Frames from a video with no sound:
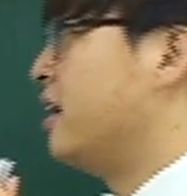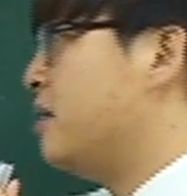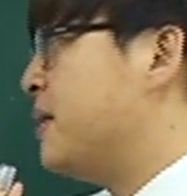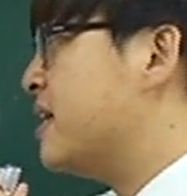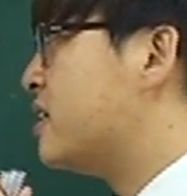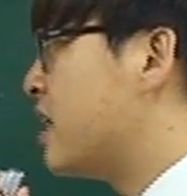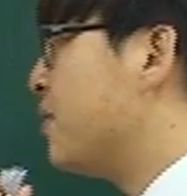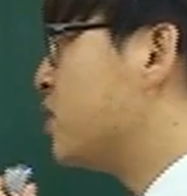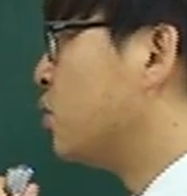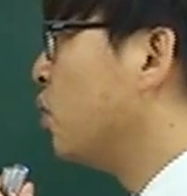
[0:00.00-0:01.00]
이미
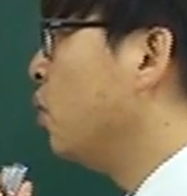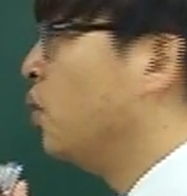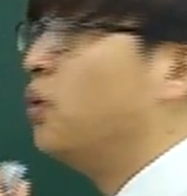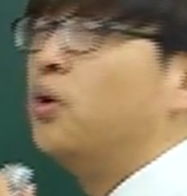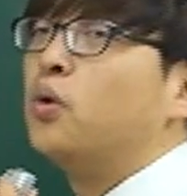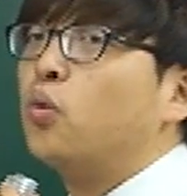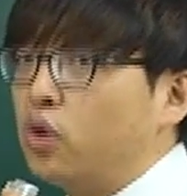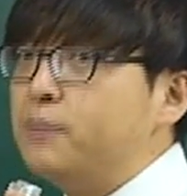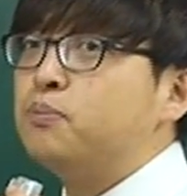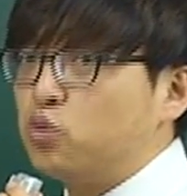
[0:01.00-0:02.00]
사회적으로
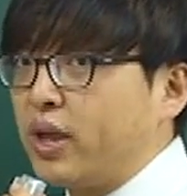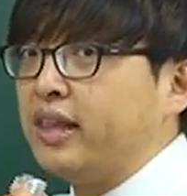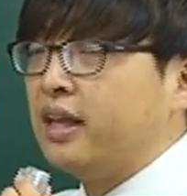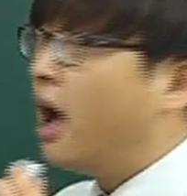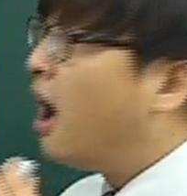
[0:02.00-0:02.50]
고립된.